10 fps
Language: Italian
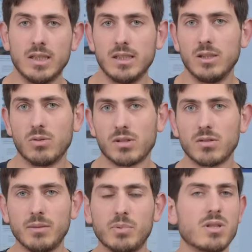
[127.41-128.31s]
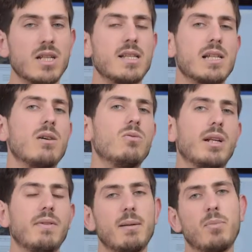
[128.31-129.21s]
di questo tipo senza
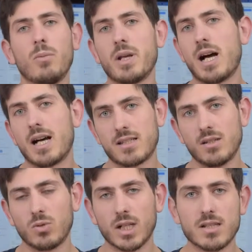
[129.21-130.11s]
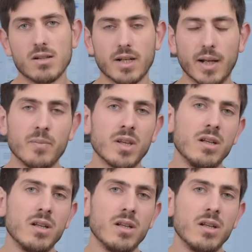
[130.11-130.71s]
una vera e propria assicurazione,